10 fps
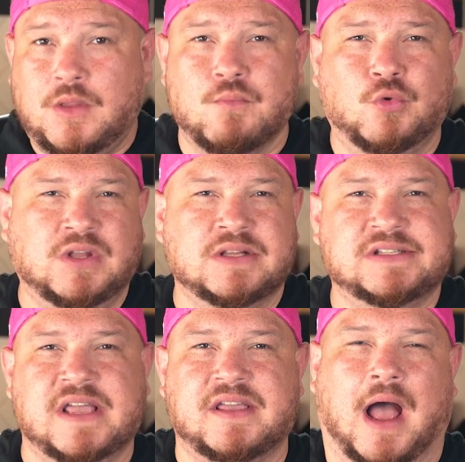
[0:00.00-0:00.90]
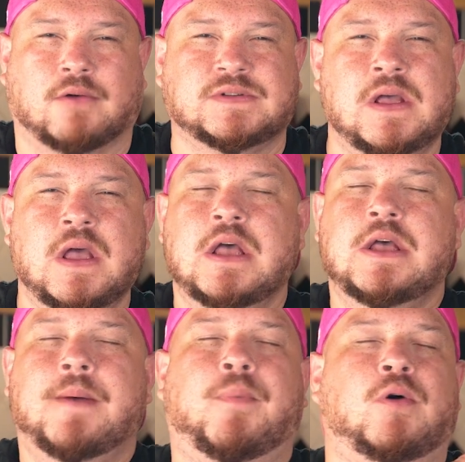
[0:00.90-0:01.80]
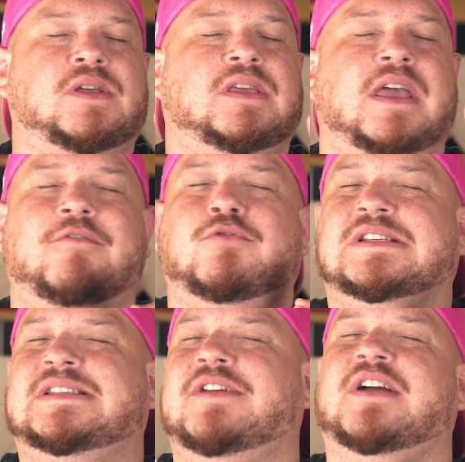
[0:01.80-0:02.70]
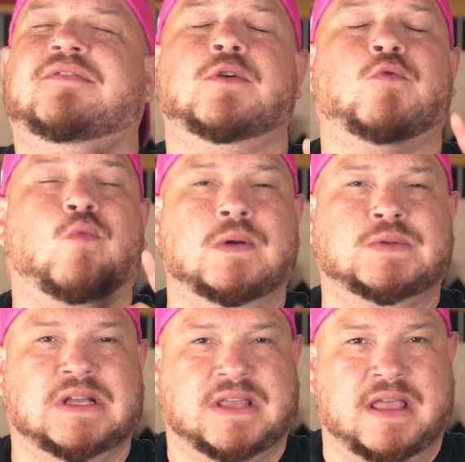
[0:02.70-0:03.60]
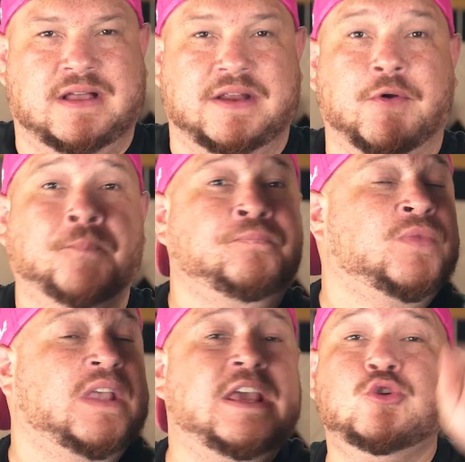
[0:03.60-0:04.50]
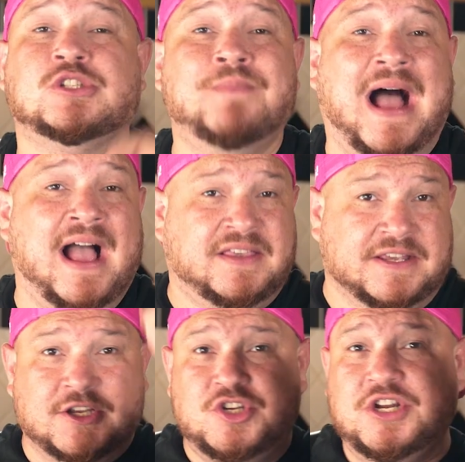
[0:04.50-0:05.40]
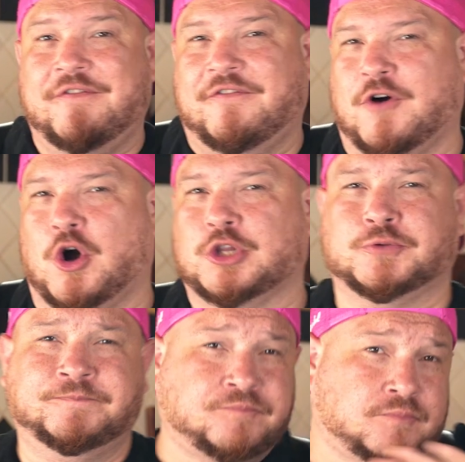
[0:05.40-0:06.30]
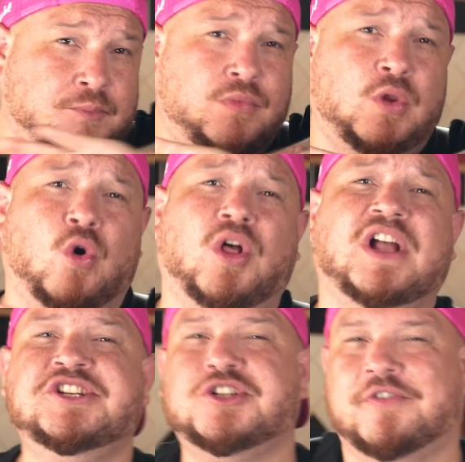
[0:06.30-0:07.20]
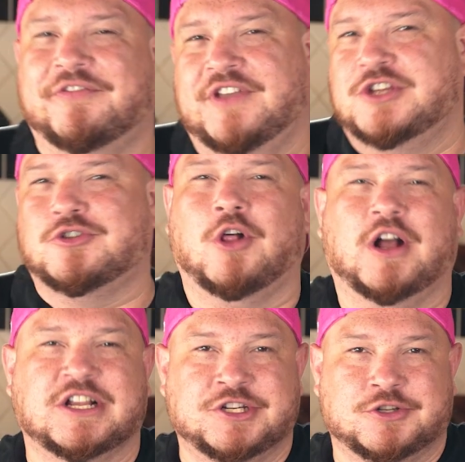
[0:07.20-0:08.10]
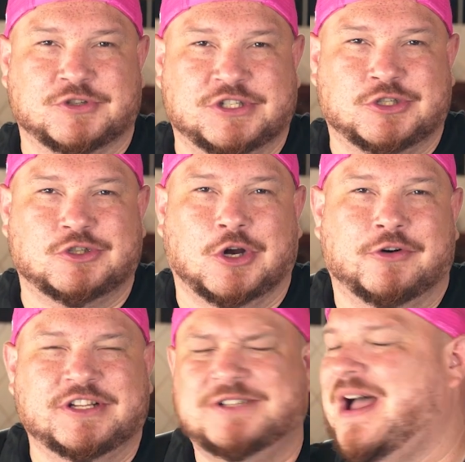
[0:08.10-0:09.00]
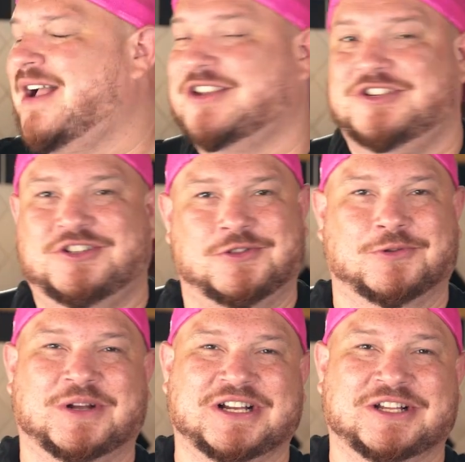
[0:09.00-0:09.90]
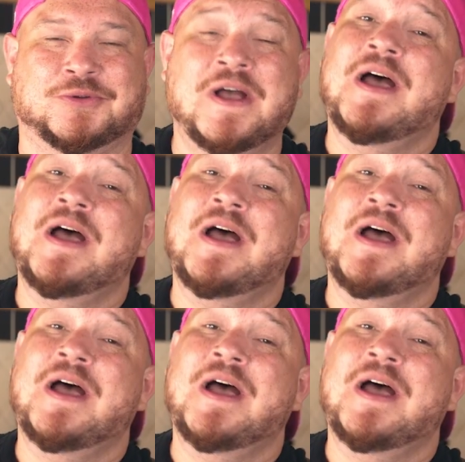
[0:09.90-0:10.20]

Montana Steakhouse. Porque você vai ver o quanto isso aqui é incrível. E nos marque, tire foto, Coloca a gente no feed, coloca a gente nos stories, marca a gente em todo canto.